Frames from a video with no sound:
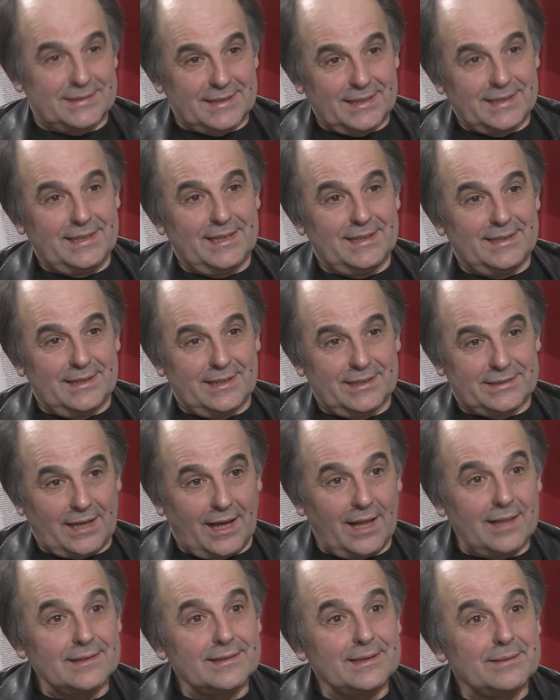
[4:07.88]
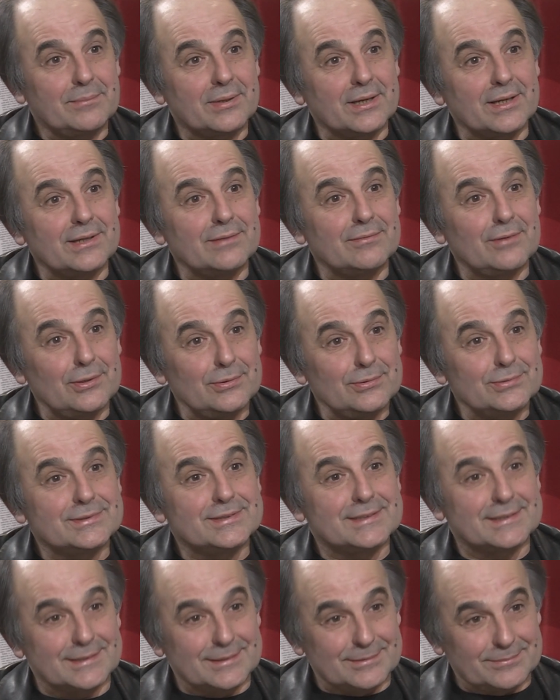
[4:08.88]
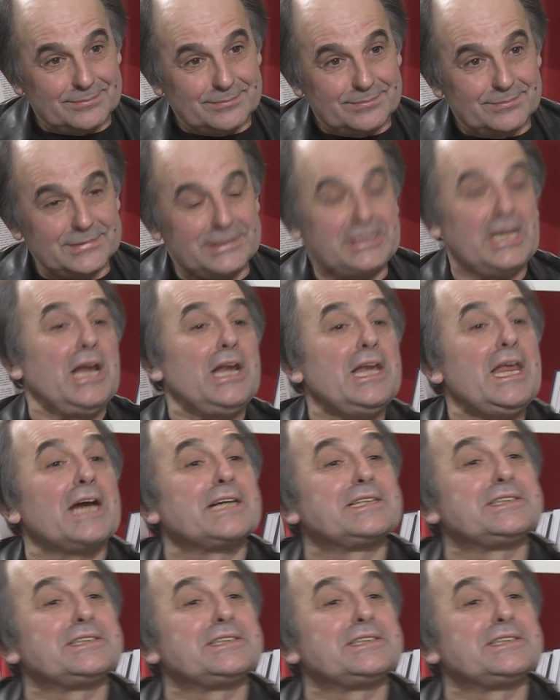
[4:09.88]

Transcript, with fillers: о Гегеле, это алгебра революции. Диалектика. Где,